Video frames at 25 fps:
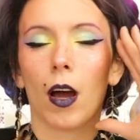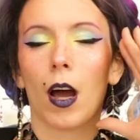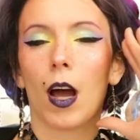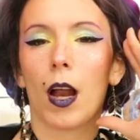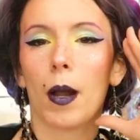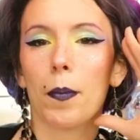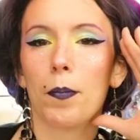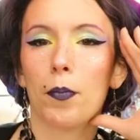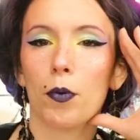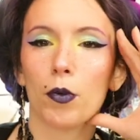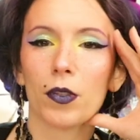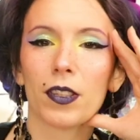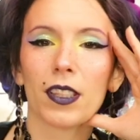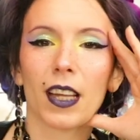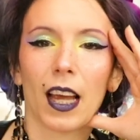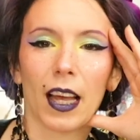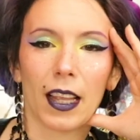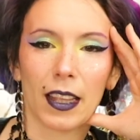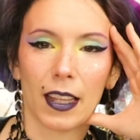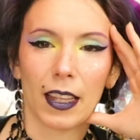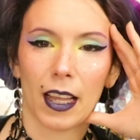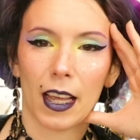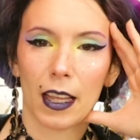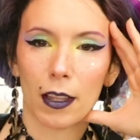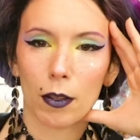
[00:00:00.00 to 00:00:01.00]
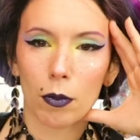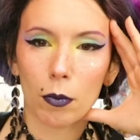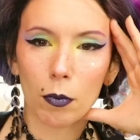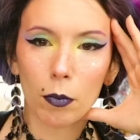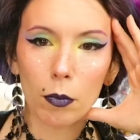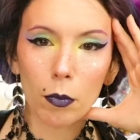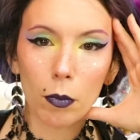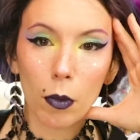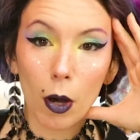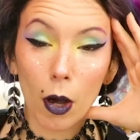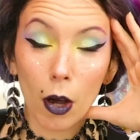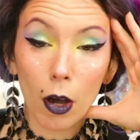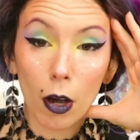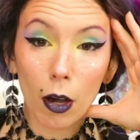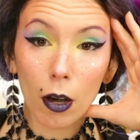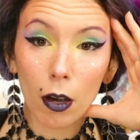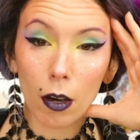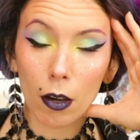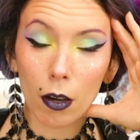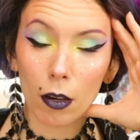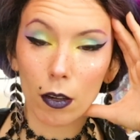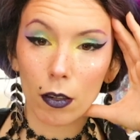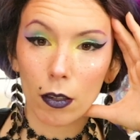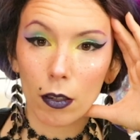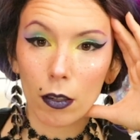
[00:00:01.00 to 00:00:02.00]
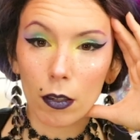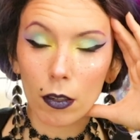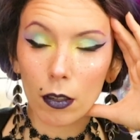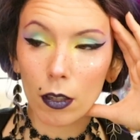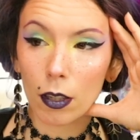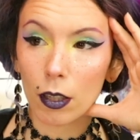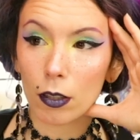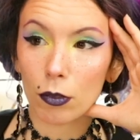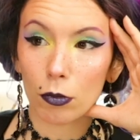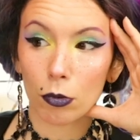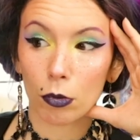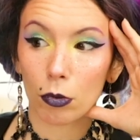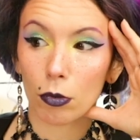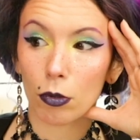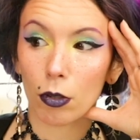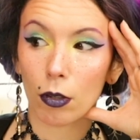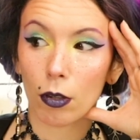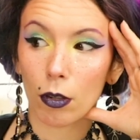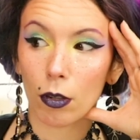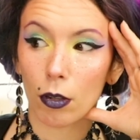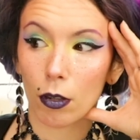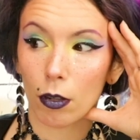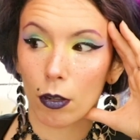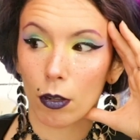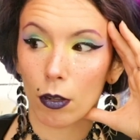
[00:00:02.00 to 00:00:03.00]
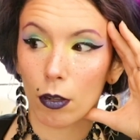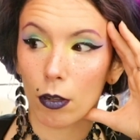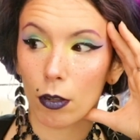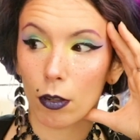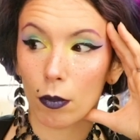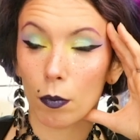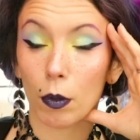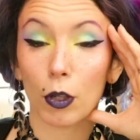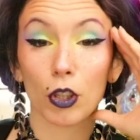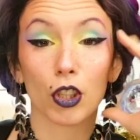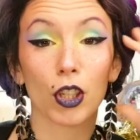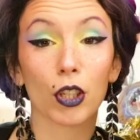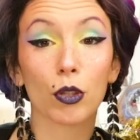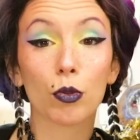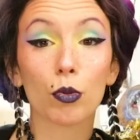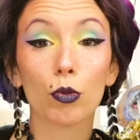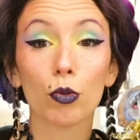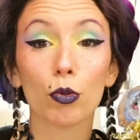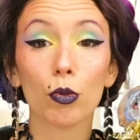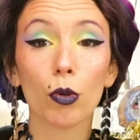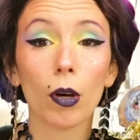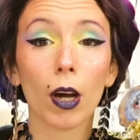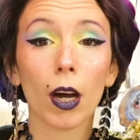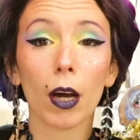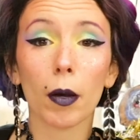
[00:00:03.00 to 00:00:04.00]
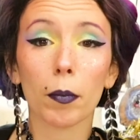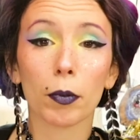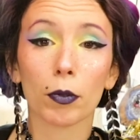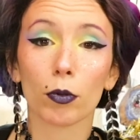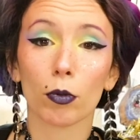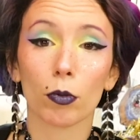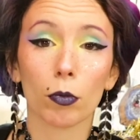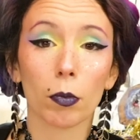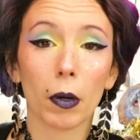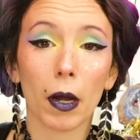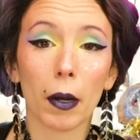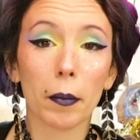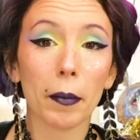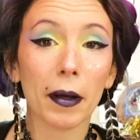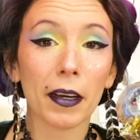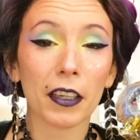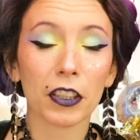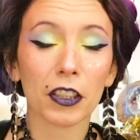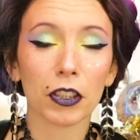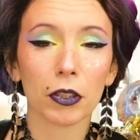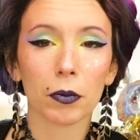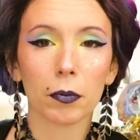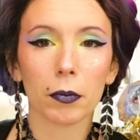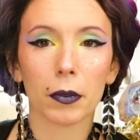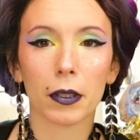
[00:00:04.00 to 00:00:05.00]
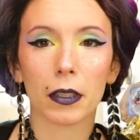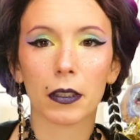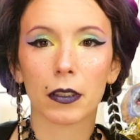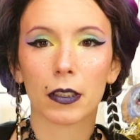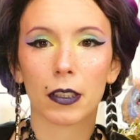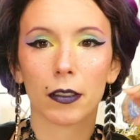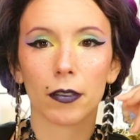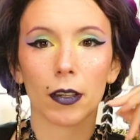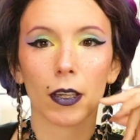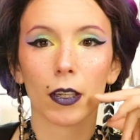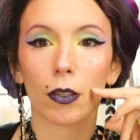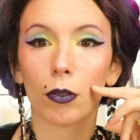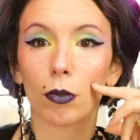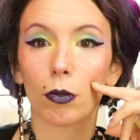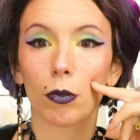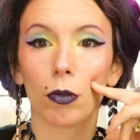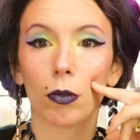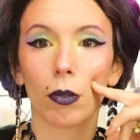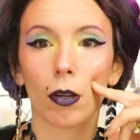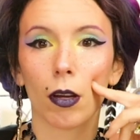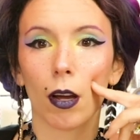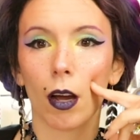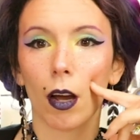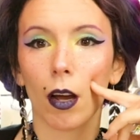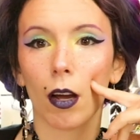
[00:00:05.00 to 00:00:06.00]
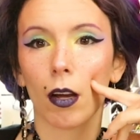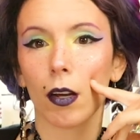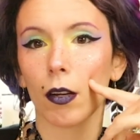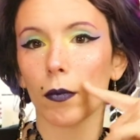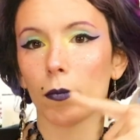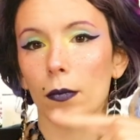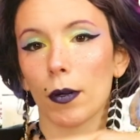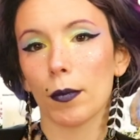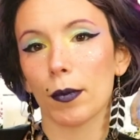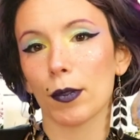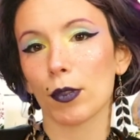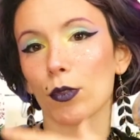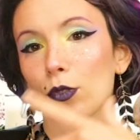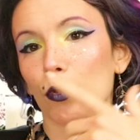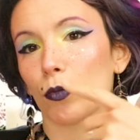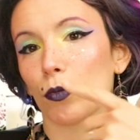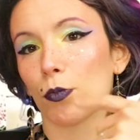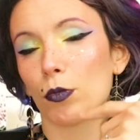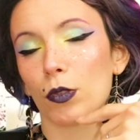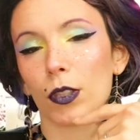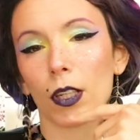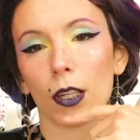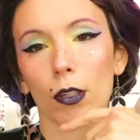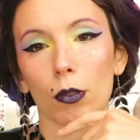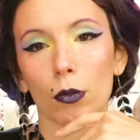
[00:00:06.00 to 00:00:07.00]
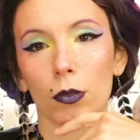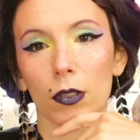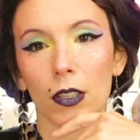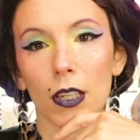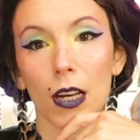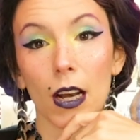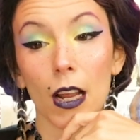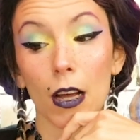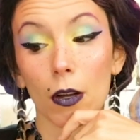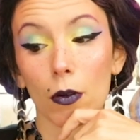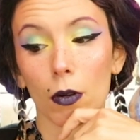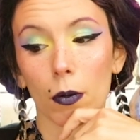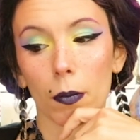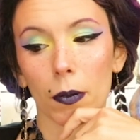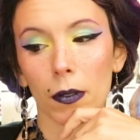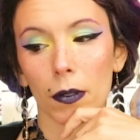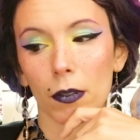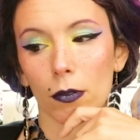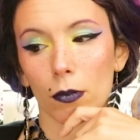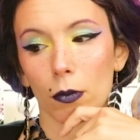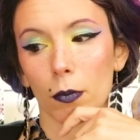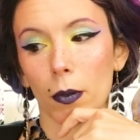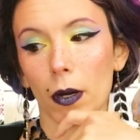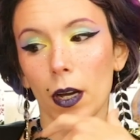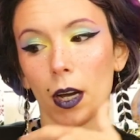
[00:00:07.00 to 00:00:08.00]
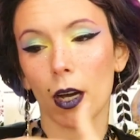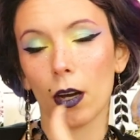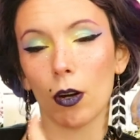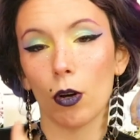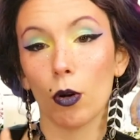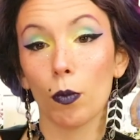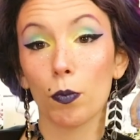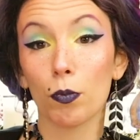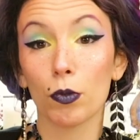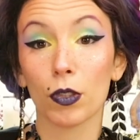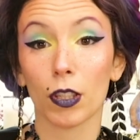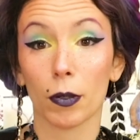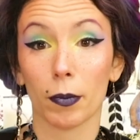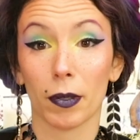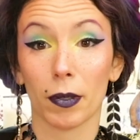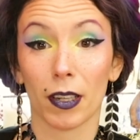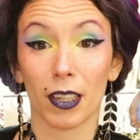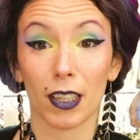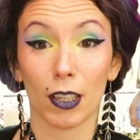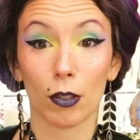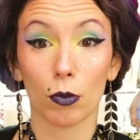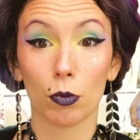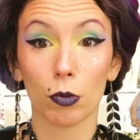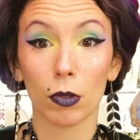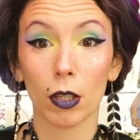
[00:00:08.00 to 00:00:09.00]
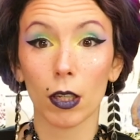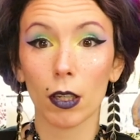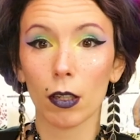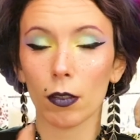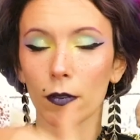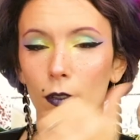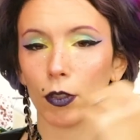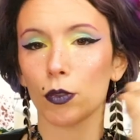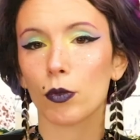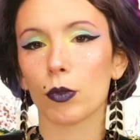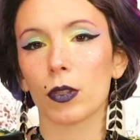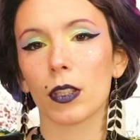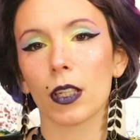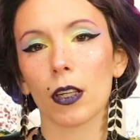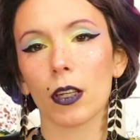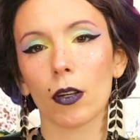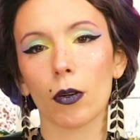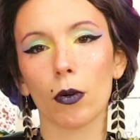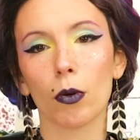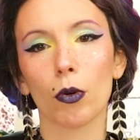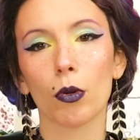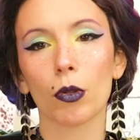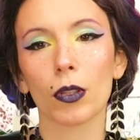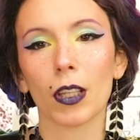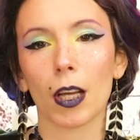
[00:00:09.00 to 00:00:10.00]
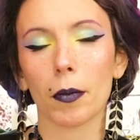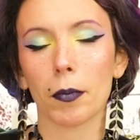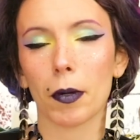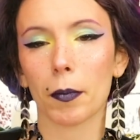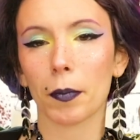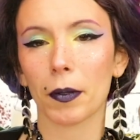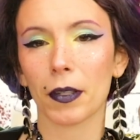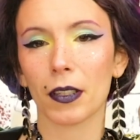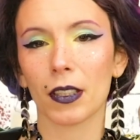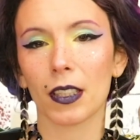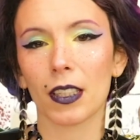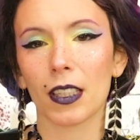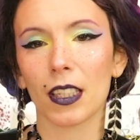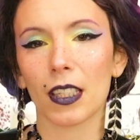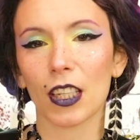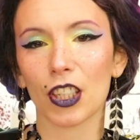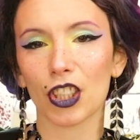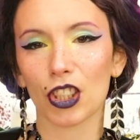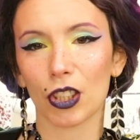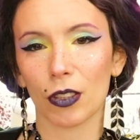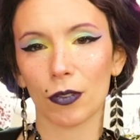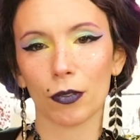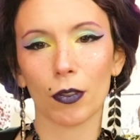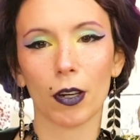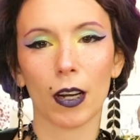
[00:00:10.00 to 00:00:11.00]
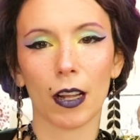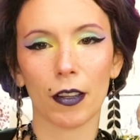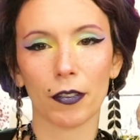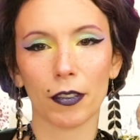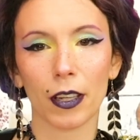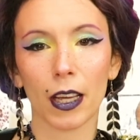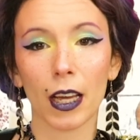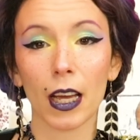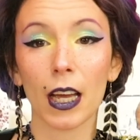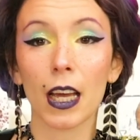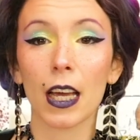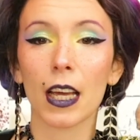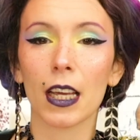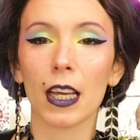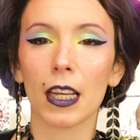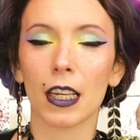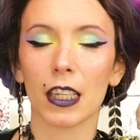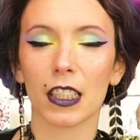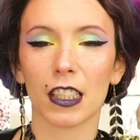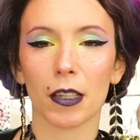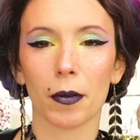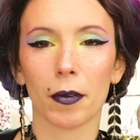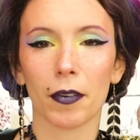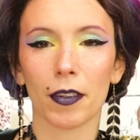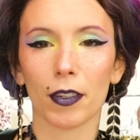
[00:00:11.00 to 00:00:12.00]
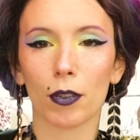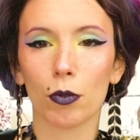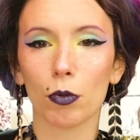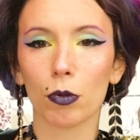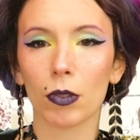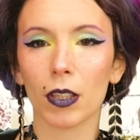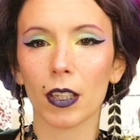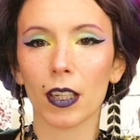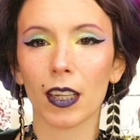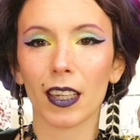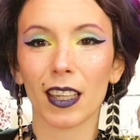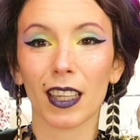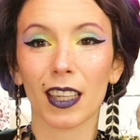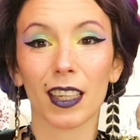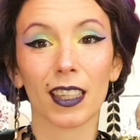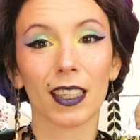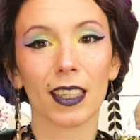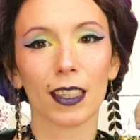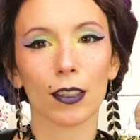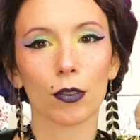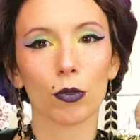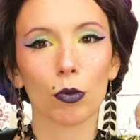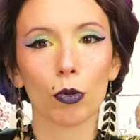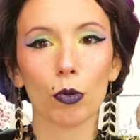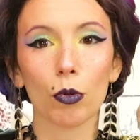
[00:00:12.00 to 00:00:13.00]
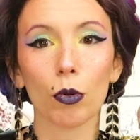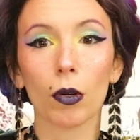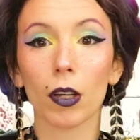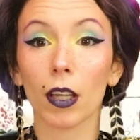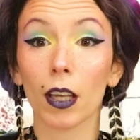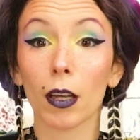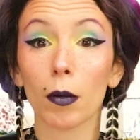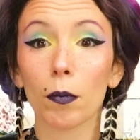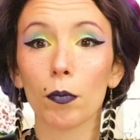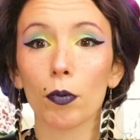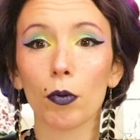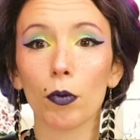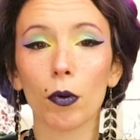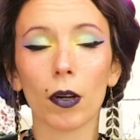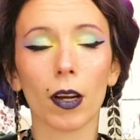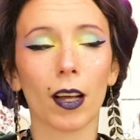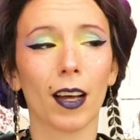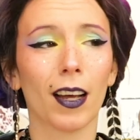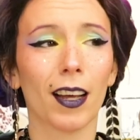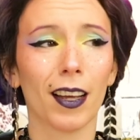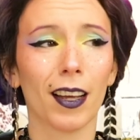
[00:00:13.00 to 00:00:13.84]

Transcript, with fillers: Elle pesait un âne mort donc euh, bah, je l'ai toujours, hein, parce que bah, elle marche, mais c'est vrai que bah, maintenant je me sers que de celle-là, quoi, parce que bah en plus ça m'a rien coûté. Je veux dire, l'autre m'a pris une énergie folle à faire et ça m'avait coûté rien que 15 euros, rien que pour la,